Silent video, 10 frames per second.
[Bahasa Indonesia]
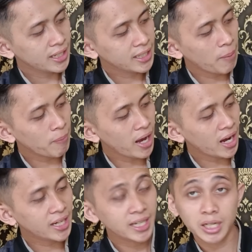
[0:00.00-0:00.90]
6
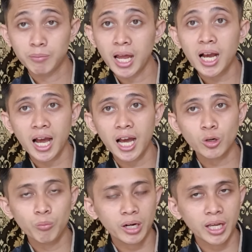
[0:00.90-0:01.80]
angka dari belakang
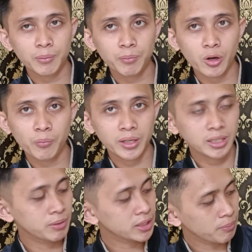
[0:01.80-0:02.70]
nomor NPWP
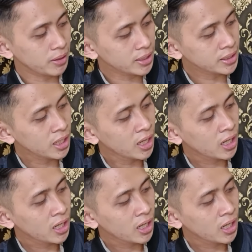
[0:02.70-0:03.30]
teman-teman.